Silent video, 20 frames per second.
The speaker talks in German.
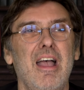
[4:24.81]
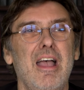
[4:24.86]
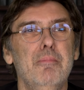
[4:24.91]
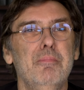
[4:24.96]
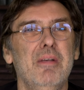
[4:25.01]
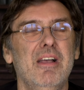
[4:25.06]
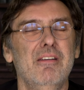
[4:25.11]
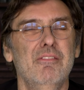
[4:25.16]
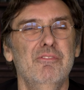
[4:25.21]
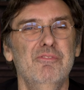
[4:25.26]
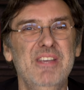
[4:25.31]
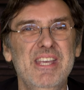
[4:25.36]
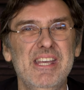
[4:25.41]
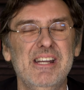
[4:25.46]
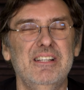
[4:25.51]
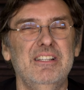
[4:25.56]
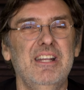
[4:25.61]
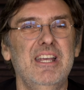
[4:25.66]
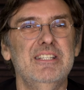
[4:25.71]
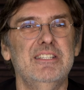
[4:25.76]
ähm,
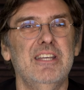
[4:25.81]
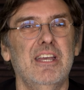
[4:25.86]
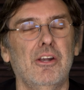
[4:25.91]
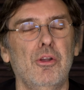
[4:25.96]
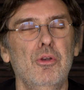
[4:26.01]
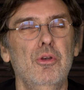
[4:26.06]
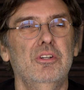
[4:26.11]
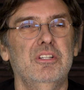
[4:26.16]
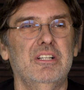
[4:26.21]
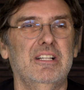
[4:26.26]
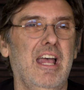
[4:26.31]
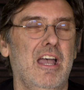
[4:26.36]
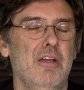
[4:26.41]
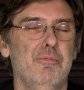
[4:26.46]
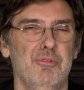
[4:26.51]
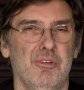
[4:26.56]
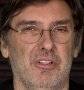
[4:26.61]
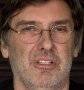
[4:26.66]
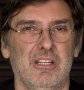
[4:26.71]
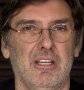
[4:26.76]
wird es erhöht
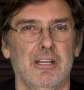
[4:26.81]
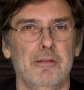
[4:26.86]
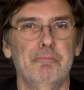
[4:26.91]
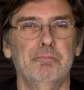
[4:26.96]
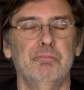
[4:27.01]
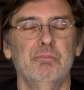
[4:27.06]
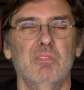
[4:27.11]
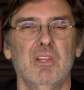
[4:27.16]
glaubwürdig.